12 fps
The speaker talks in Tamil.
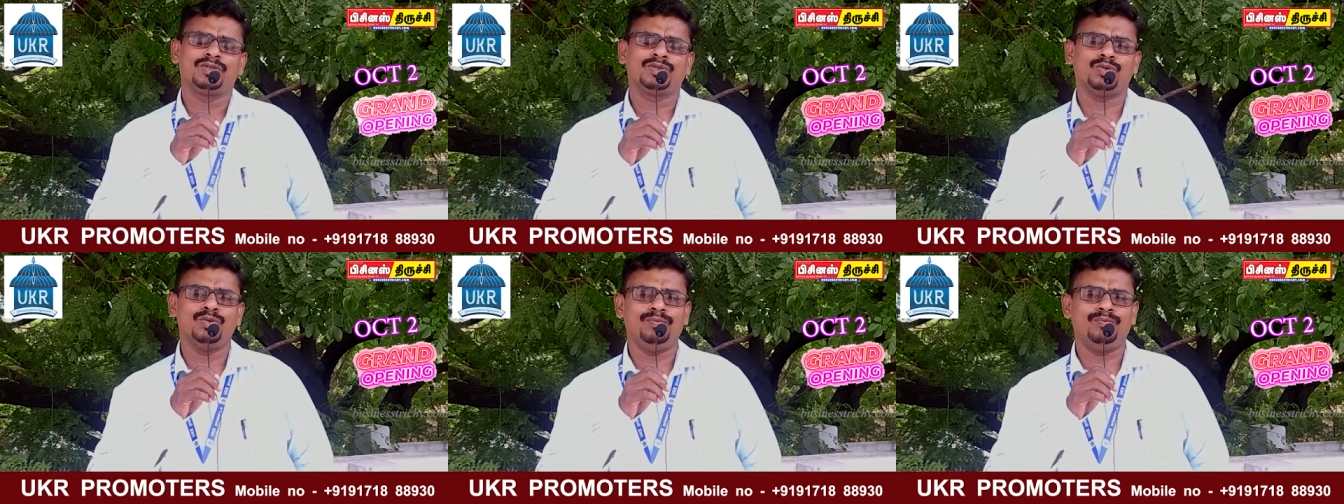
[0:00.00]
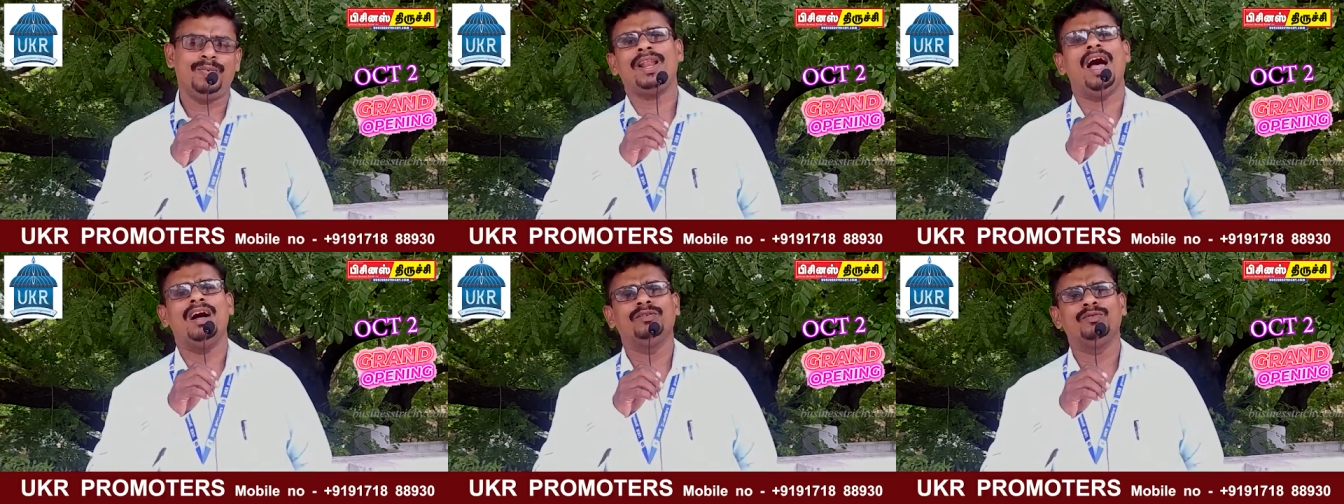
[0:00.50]

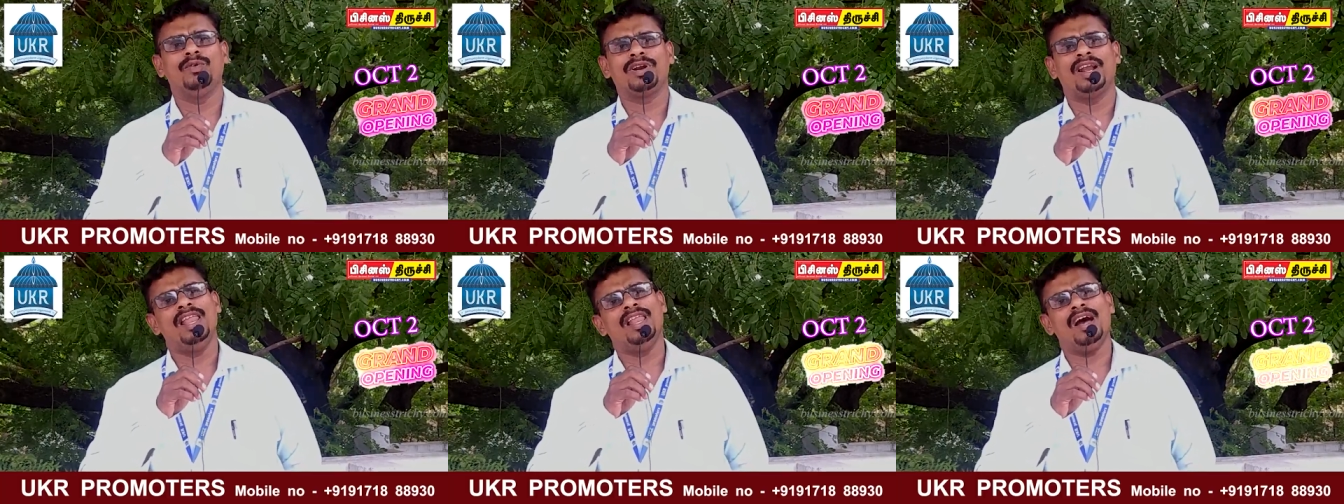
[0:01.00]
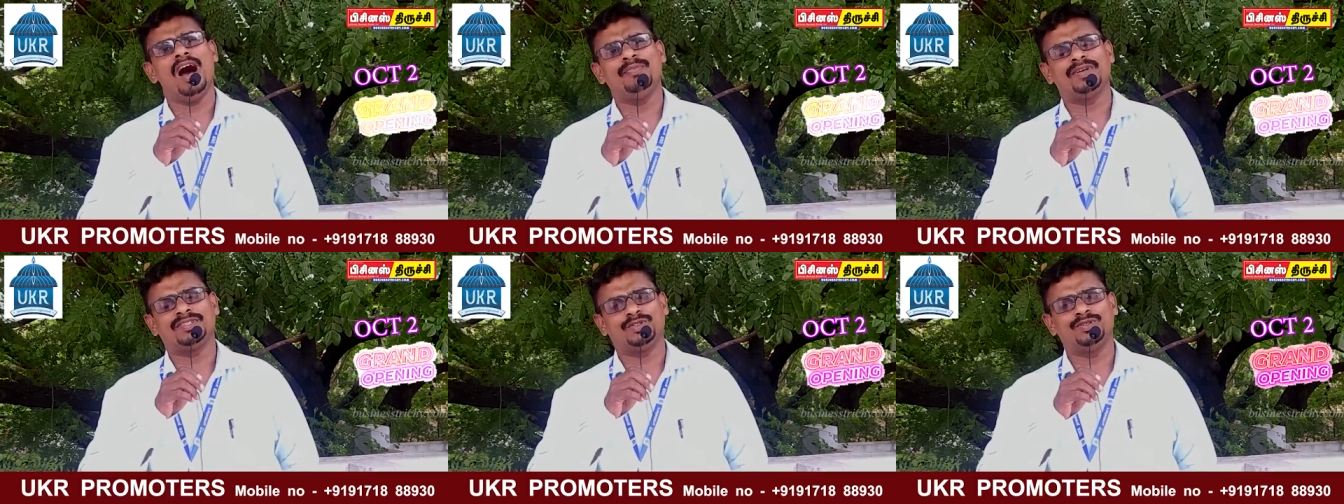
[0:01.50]
சூப்பரா ஒரு நல்ல
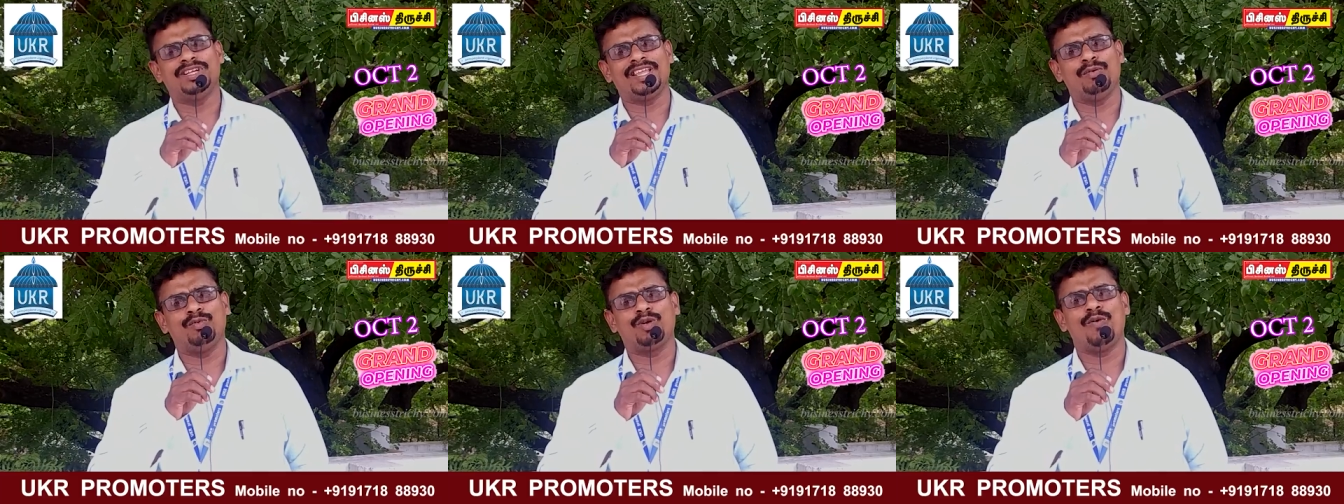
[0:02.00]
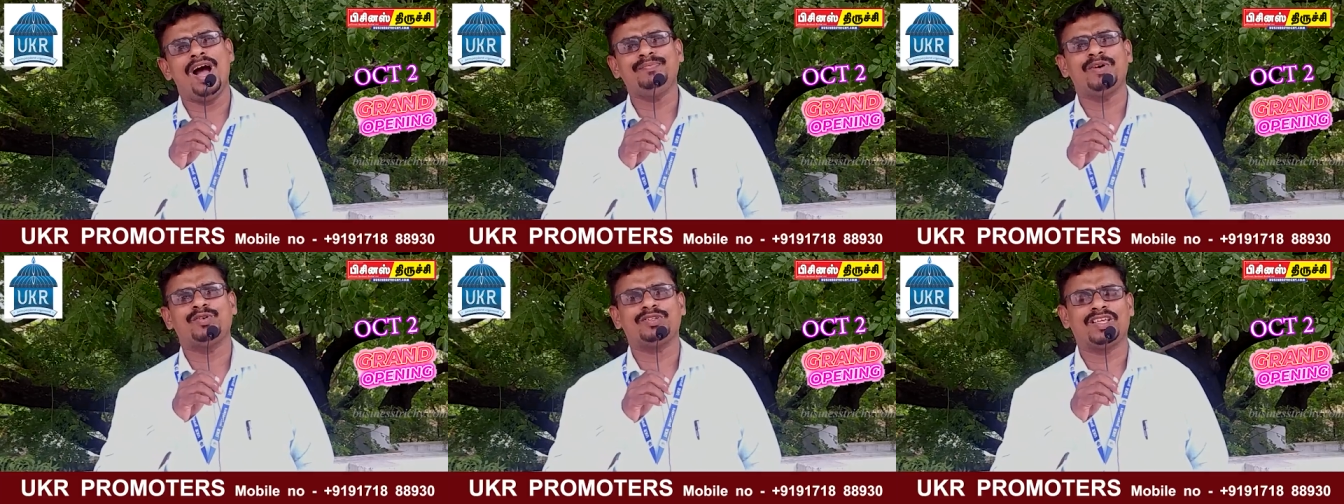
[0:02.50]
ஆப்பர்ச்சுனிட்டிய ஒரு
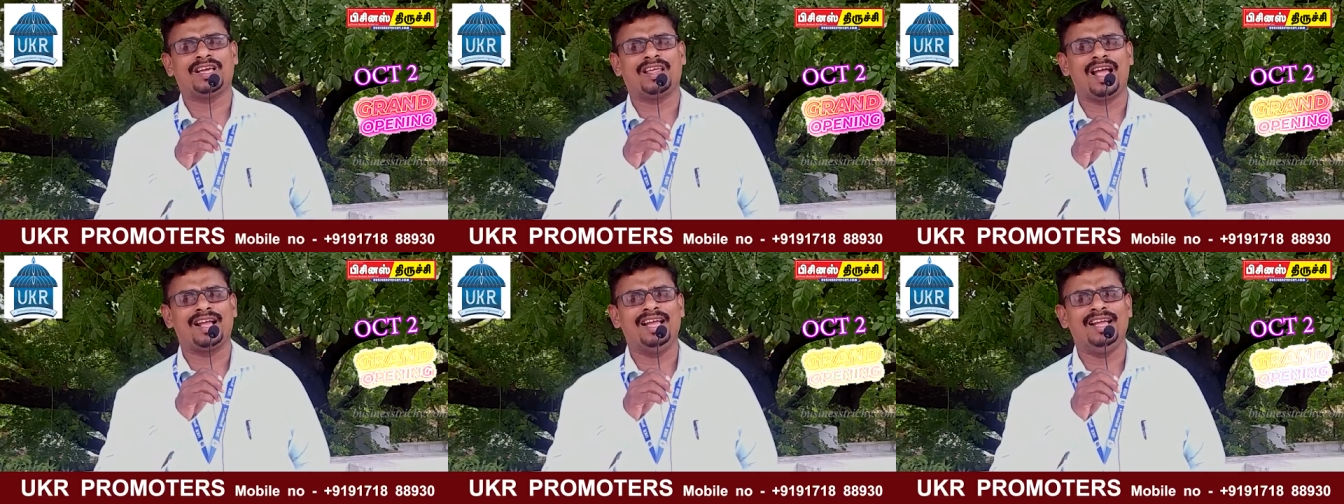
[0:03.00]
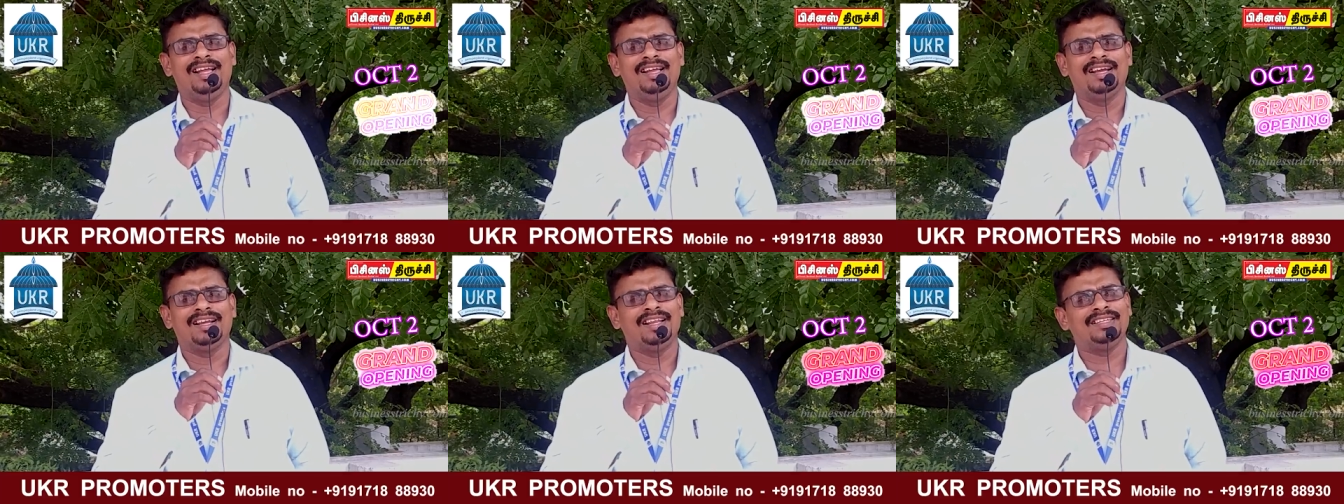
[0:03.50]
வாய்ப்பை கொடுத்திருக்கிறாங்க
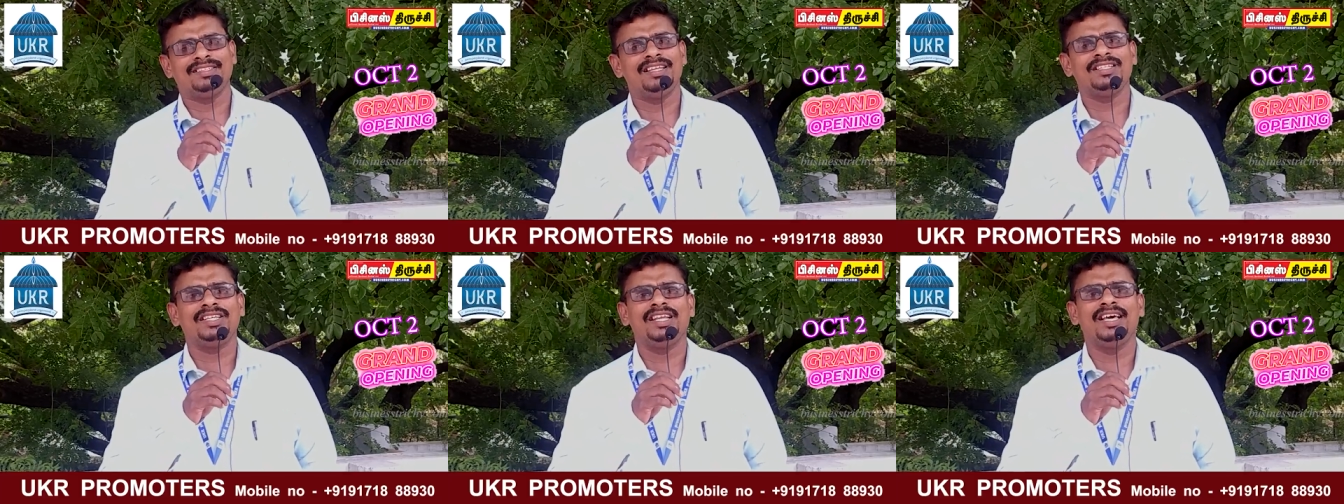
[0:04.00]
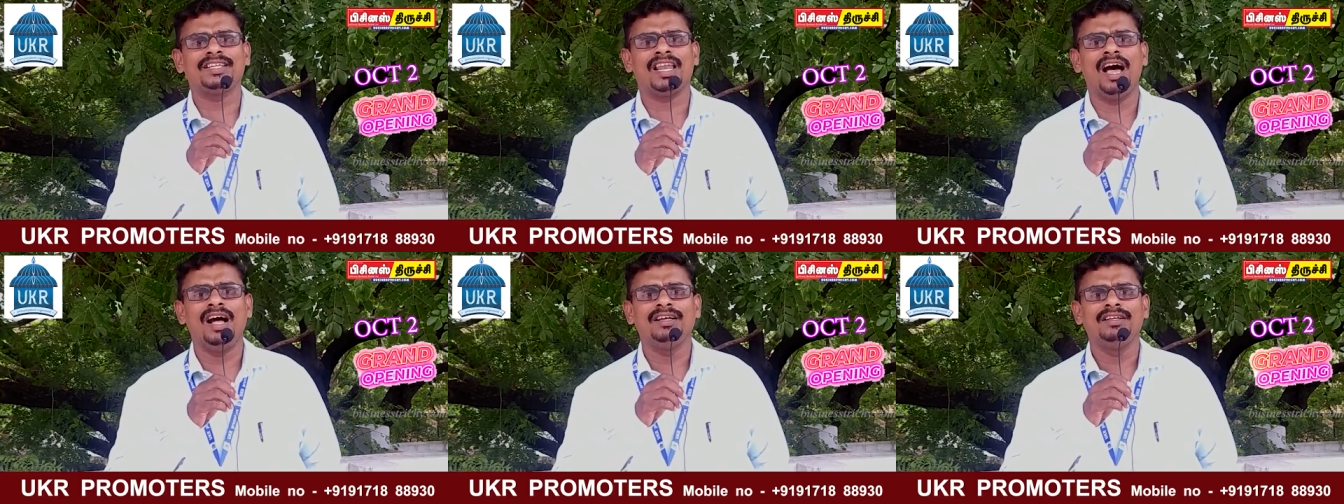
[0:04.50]
நீங்க திருச்சியில
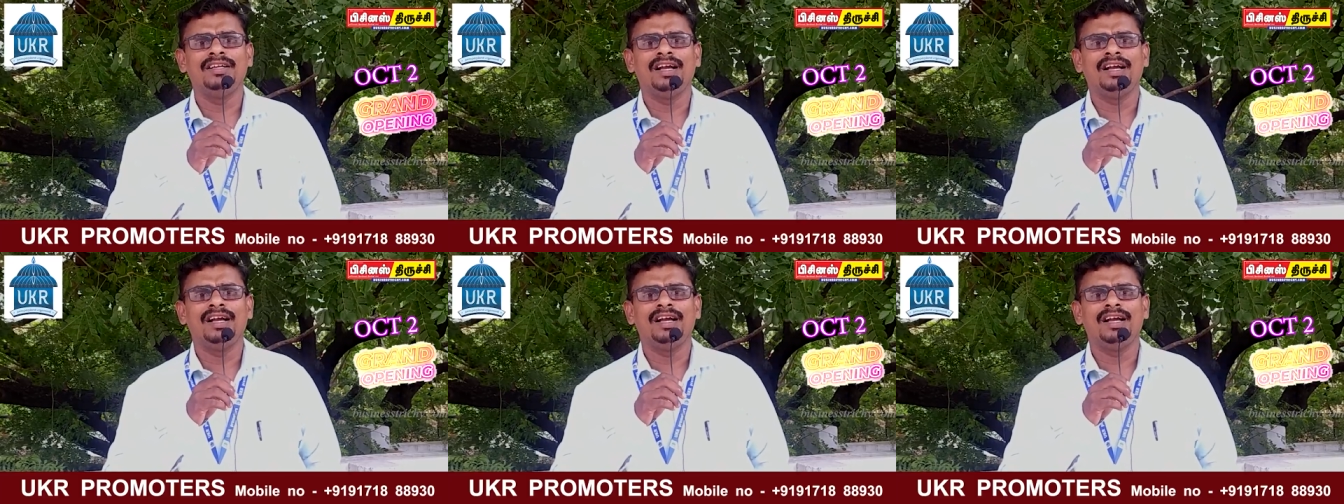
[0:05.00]
இருக்கலாம்